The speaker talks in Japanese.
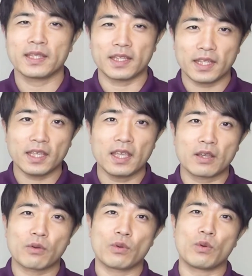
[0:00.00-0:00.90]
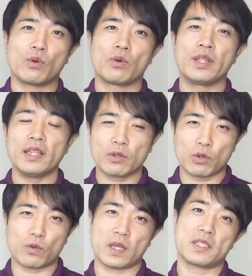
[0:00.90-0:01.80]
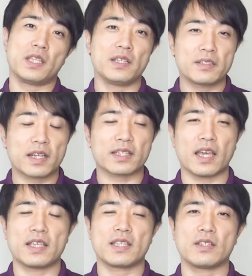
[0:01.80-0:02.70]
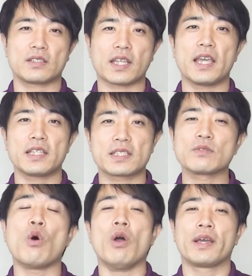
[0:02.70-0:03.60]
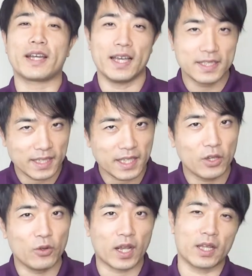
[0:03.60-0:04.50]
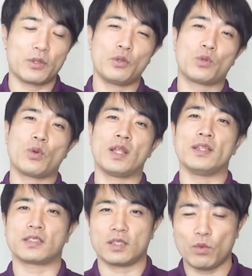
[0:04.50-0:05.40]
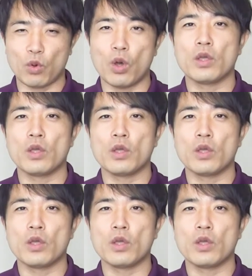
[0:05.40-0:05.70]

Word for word: でね、このなんでこのファスティングが体善体質を改善できるのかというところなんですけども、